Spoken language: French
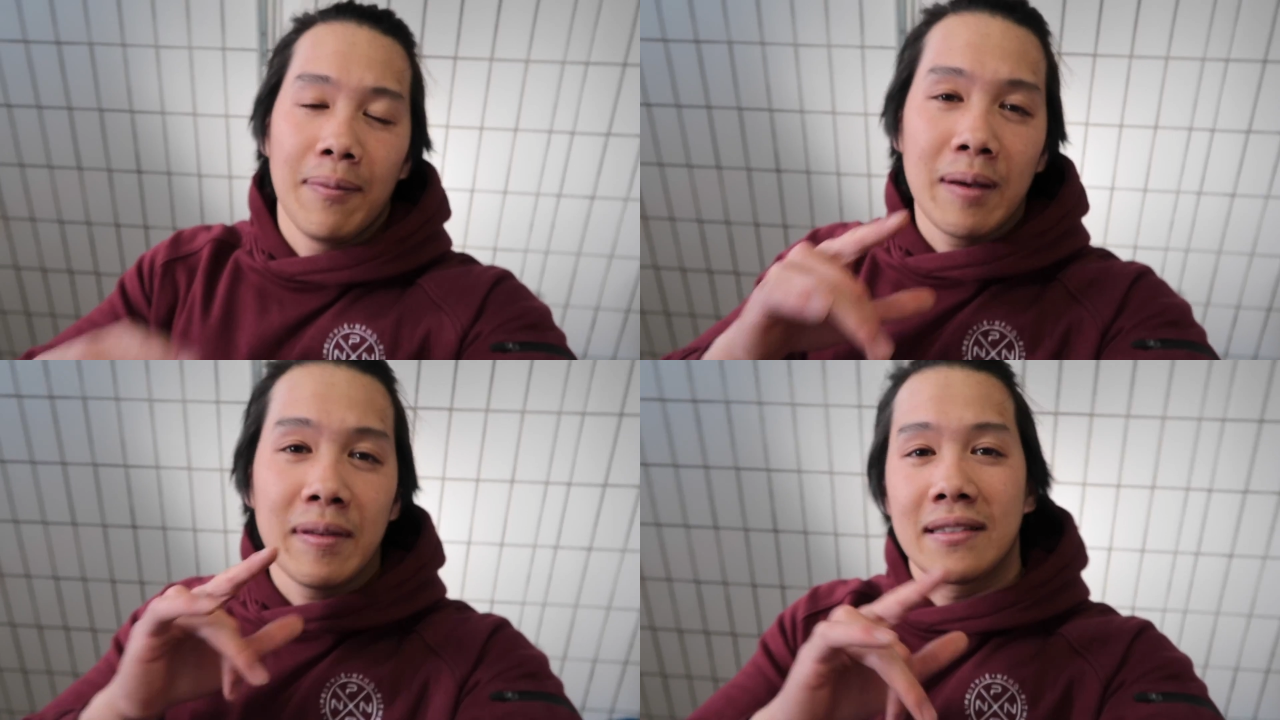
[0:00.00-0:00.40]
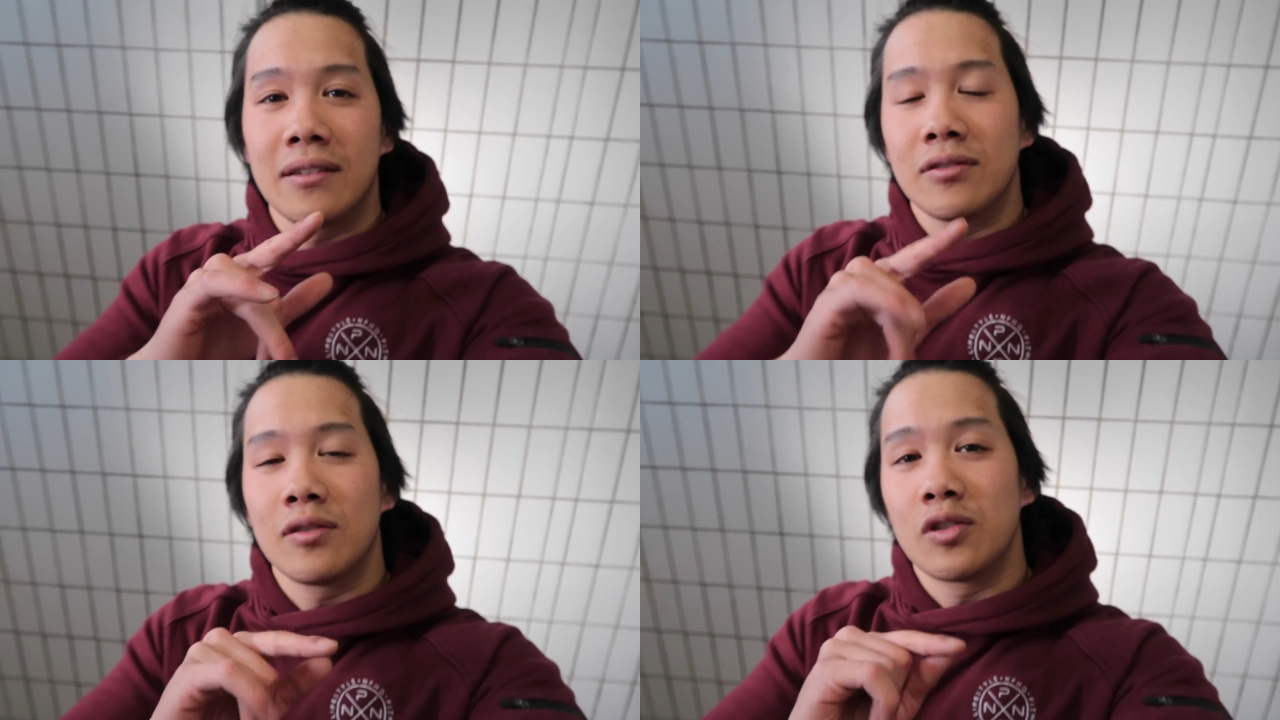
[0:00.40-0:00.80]
Après ma
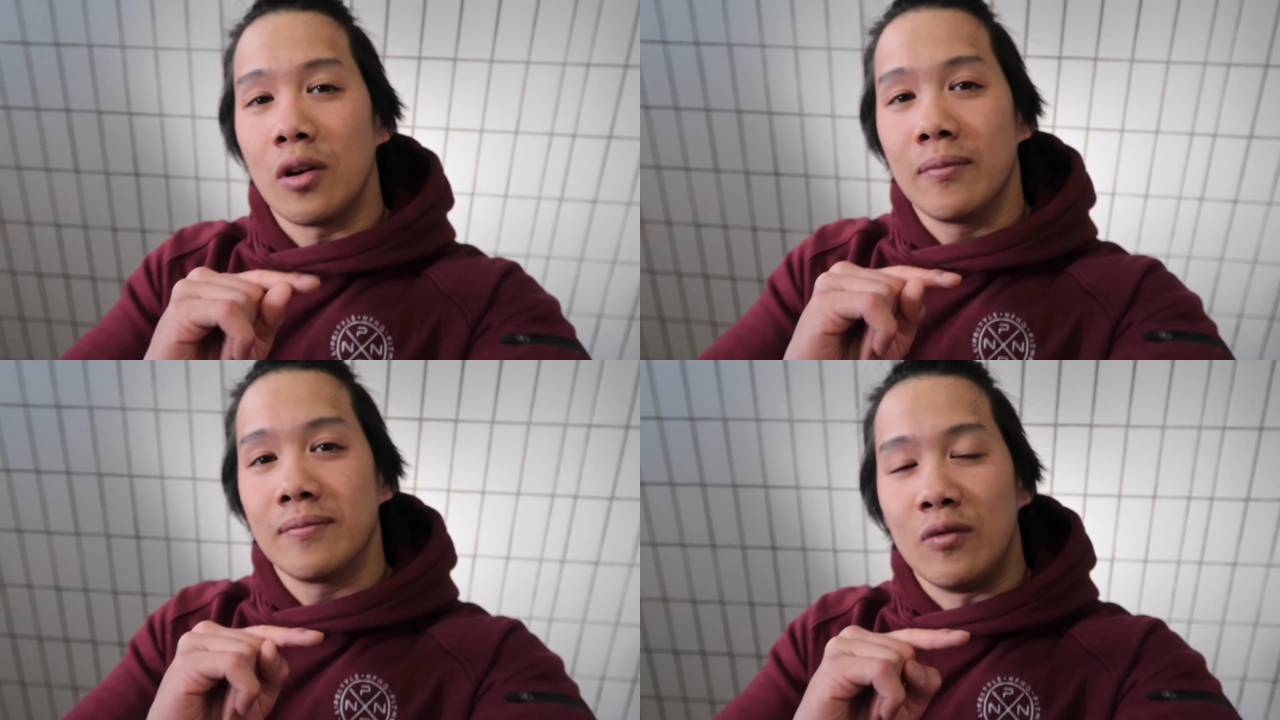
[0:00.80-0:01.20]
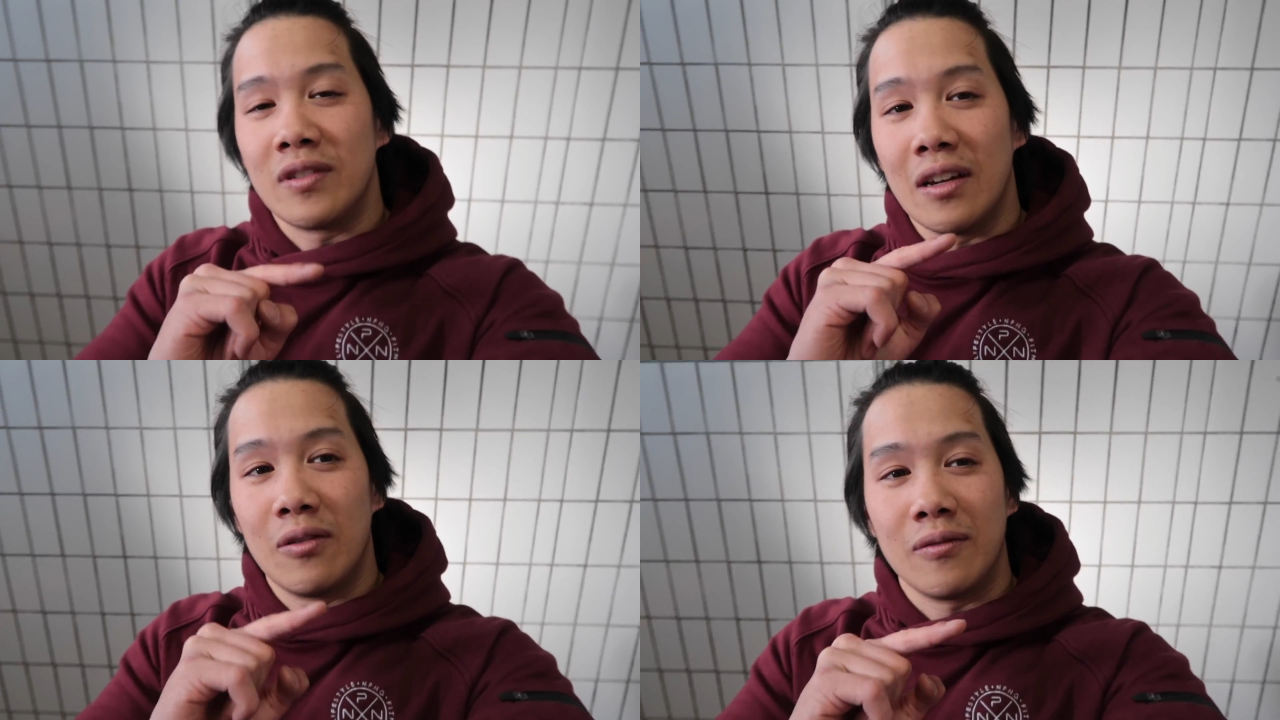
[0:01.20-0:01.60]
séance de jambes,
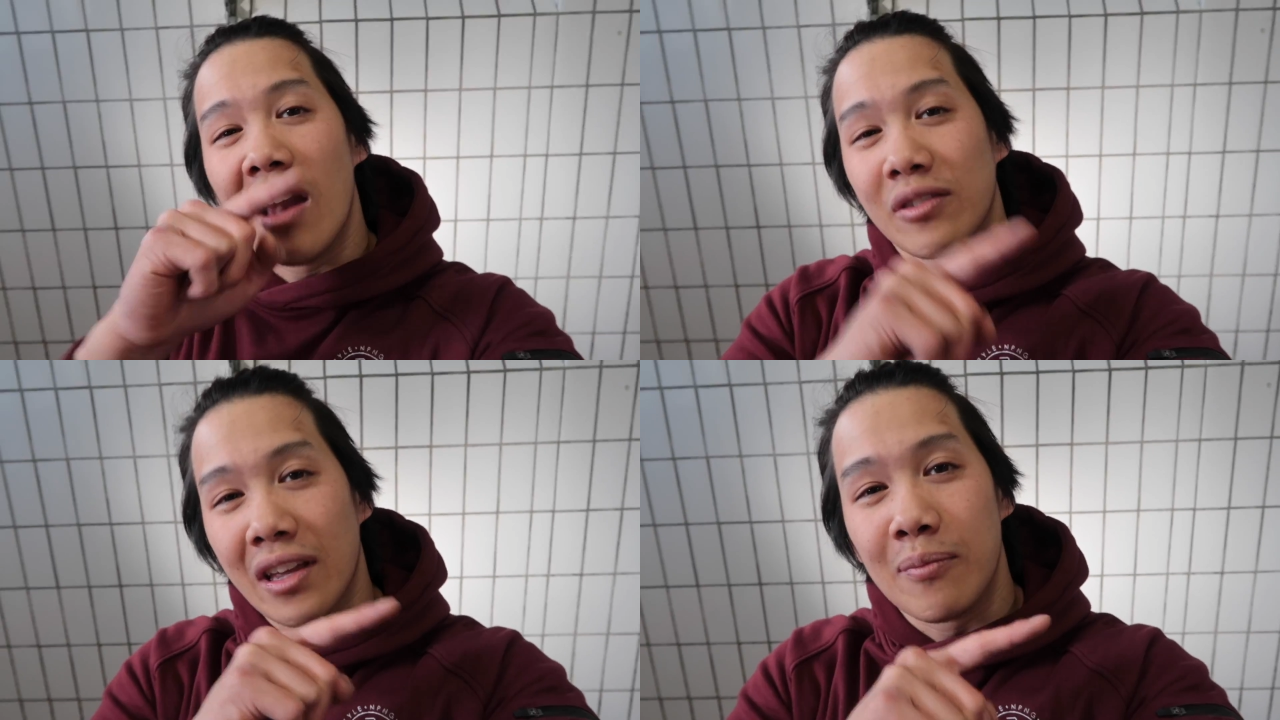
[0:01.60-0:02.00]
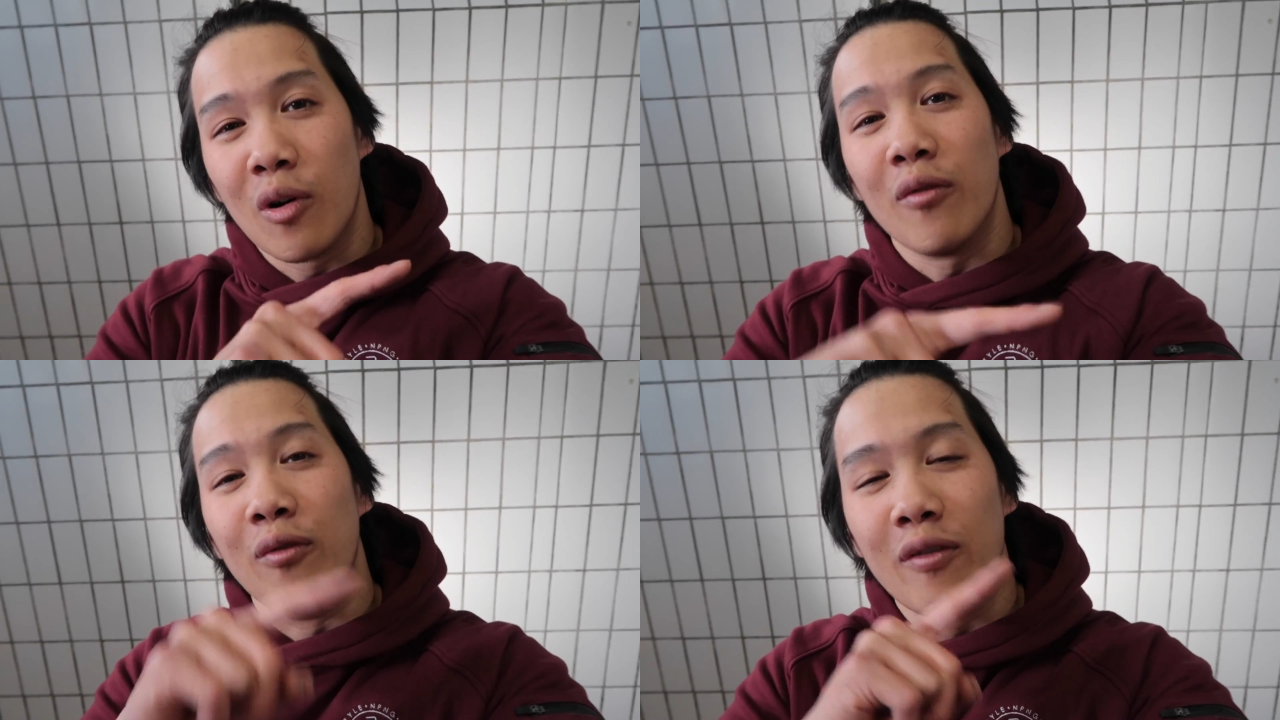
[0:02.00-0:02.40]
nous allons à
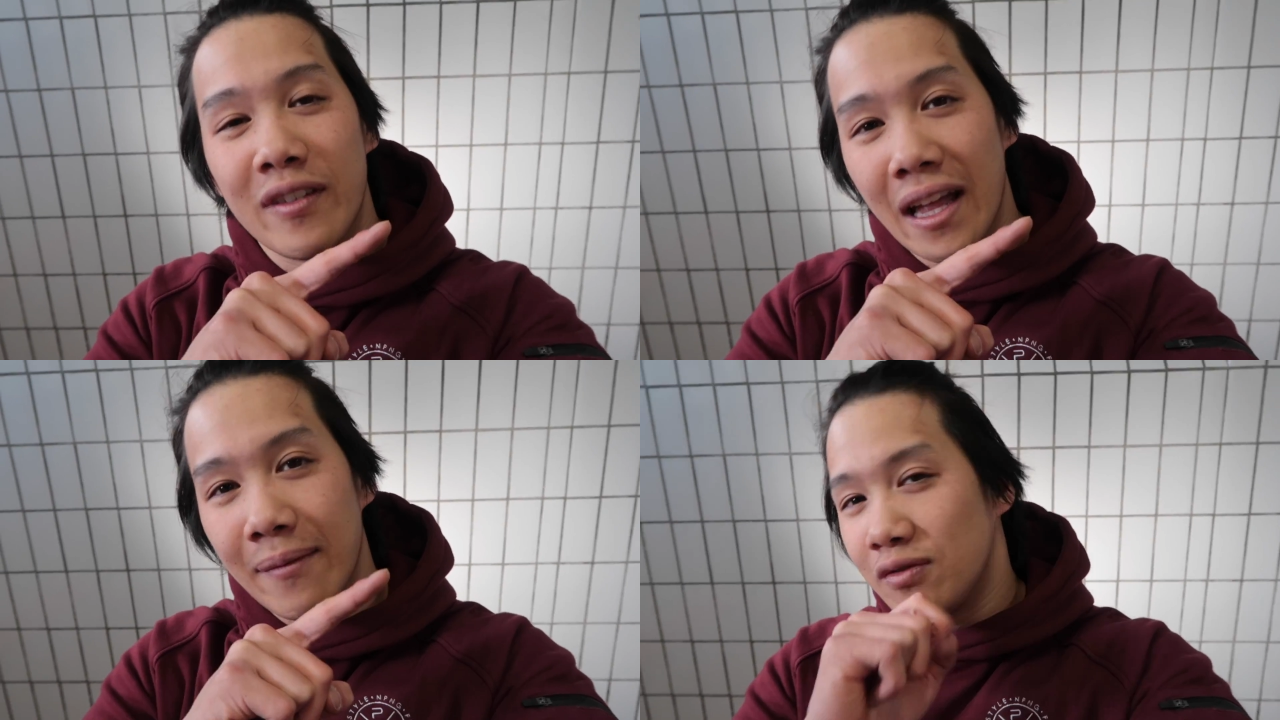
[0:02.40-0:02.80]
l'entraînement Vovina.